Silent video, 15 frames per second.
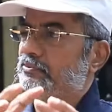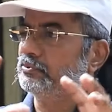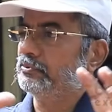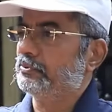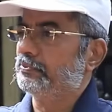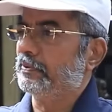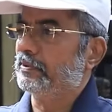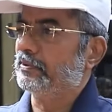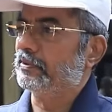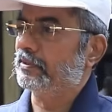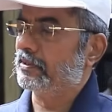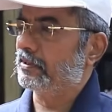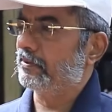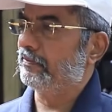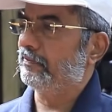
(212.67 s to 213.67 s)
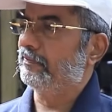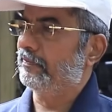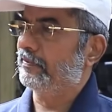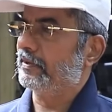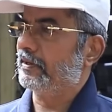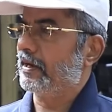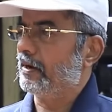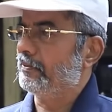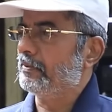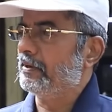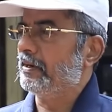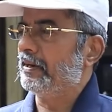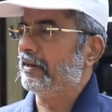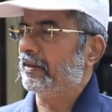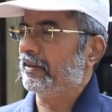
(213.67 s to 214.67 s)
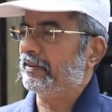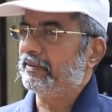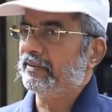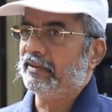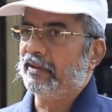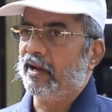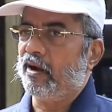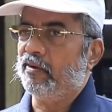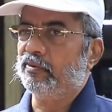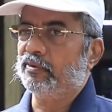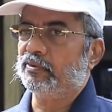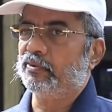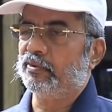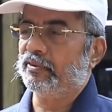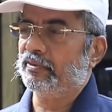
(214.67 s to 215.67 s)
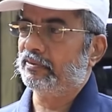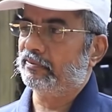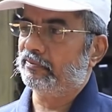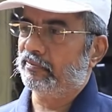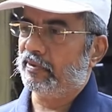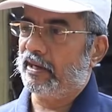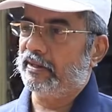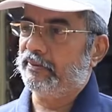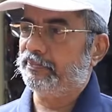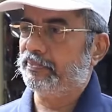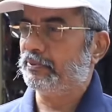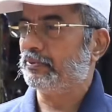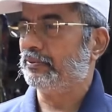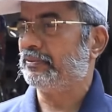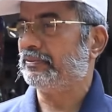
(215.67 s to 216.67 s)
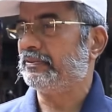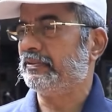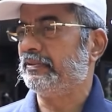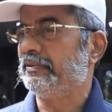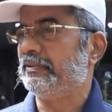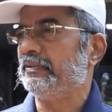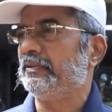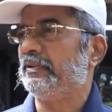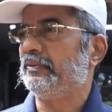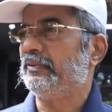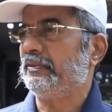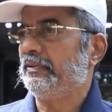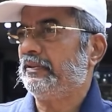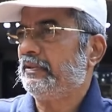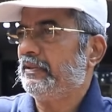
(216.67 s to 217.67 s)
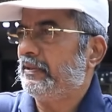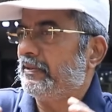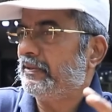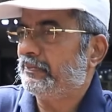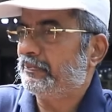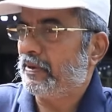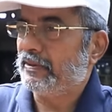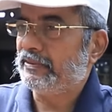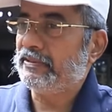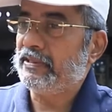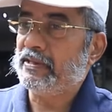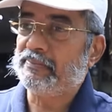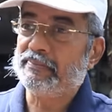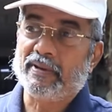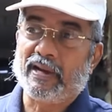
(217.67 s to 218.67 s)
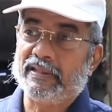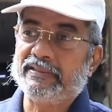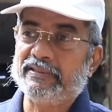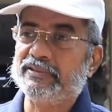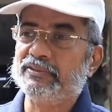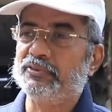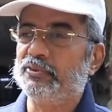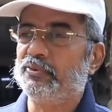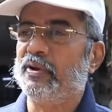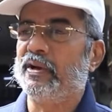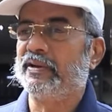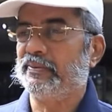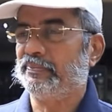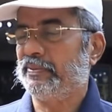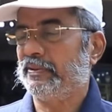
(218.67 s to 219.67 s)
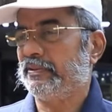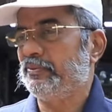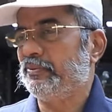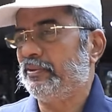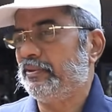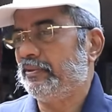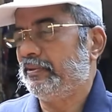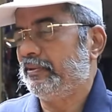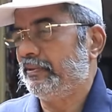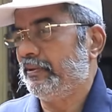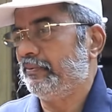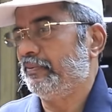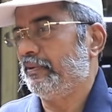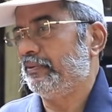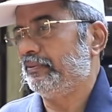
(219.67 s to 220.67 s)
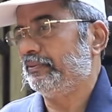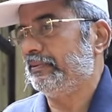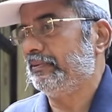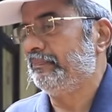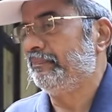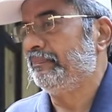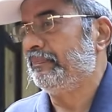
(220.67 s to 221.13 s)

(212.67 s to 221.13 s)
சுற்றுப்புறம் இருக்கிற கிராமங்களில் அவங்களுக்கு ஒரு வாய்ப்பு கொடுத்து இந்த இந்த பகுதியை மாற்றுறதுக்கு உருவாக்கப்பட்ட ஒரு நிறுவனம் இது